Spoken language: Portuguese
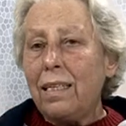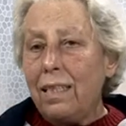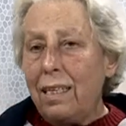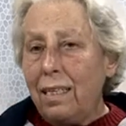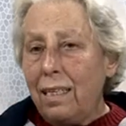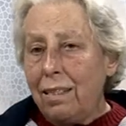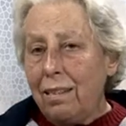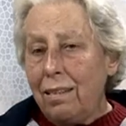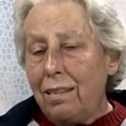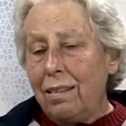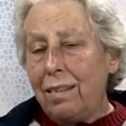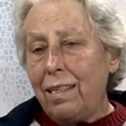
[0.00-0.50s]

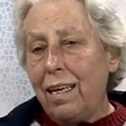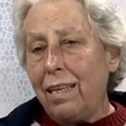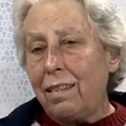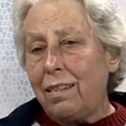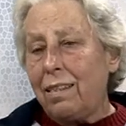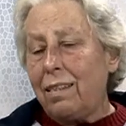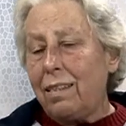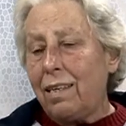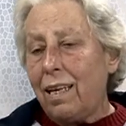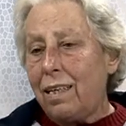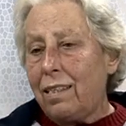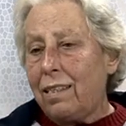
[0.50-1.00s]
15 a
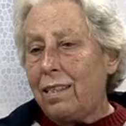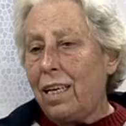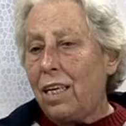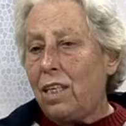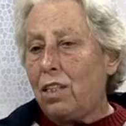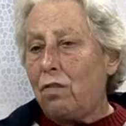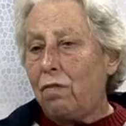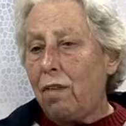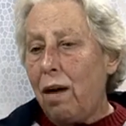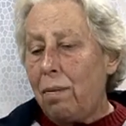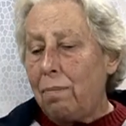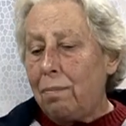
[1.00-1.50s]

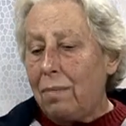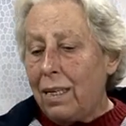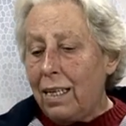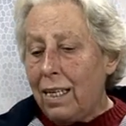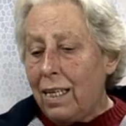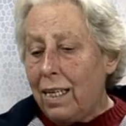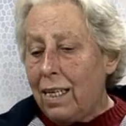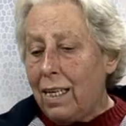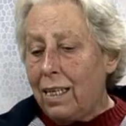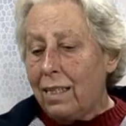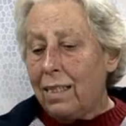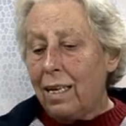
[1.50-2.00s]
16
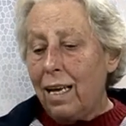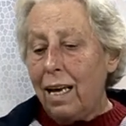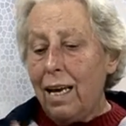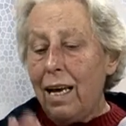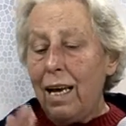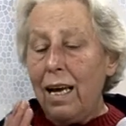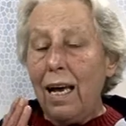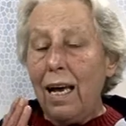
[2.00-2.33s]
famílias